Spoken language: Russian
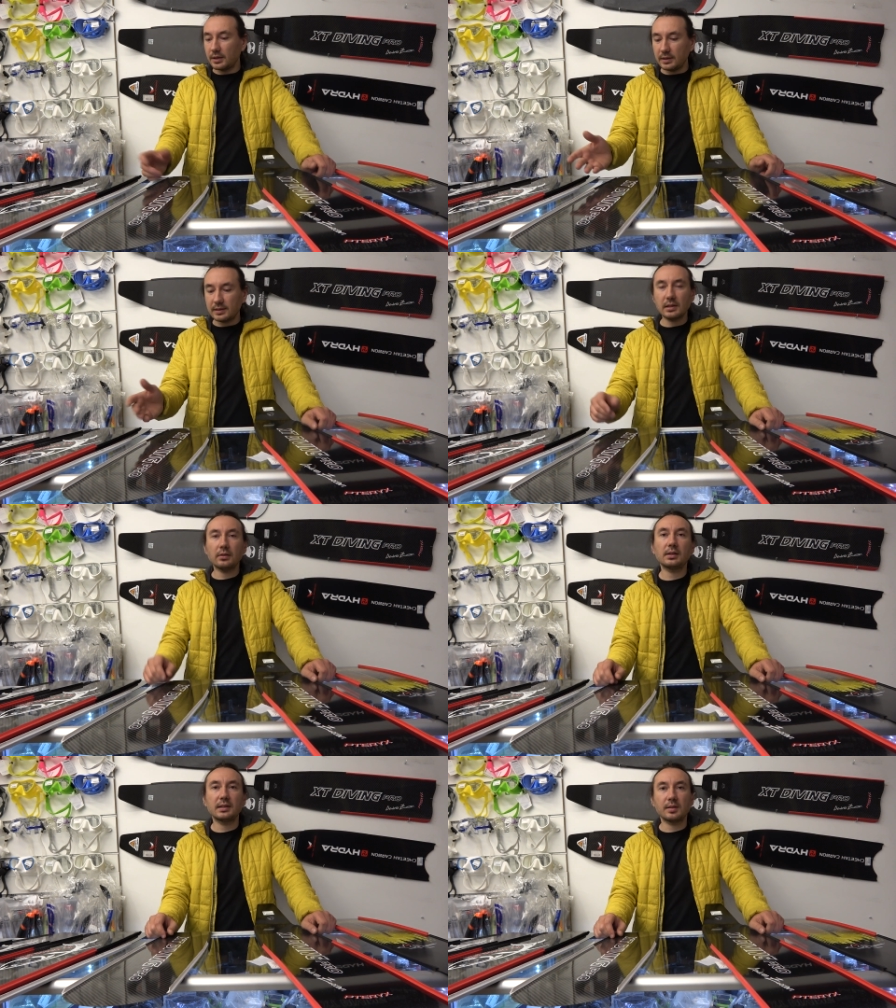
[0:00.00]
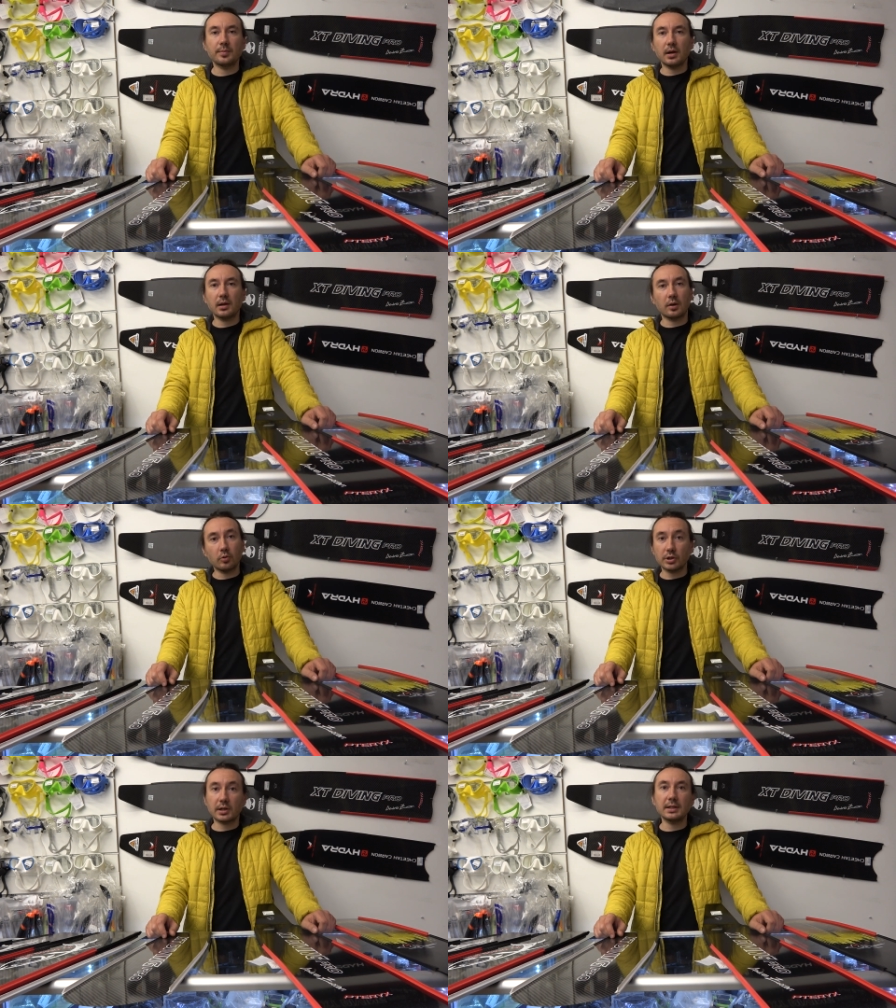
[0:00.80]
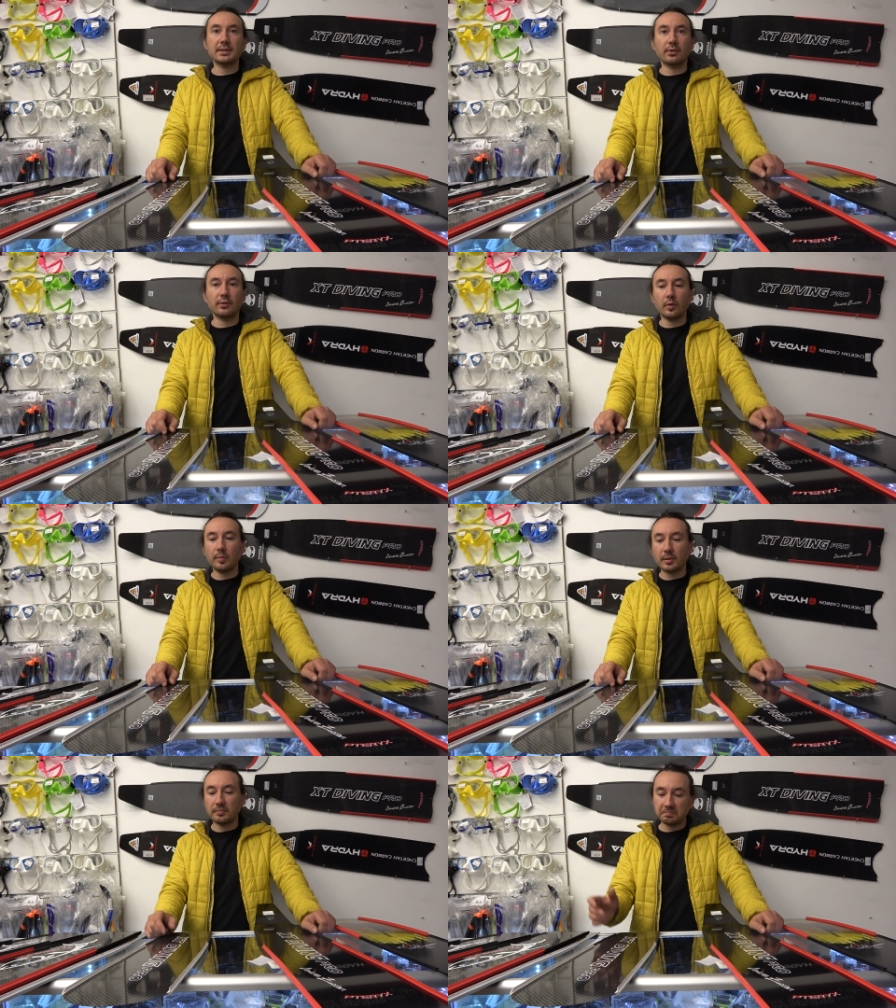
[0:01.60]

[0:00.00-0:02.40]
и сделать для себя хороший качественный выбор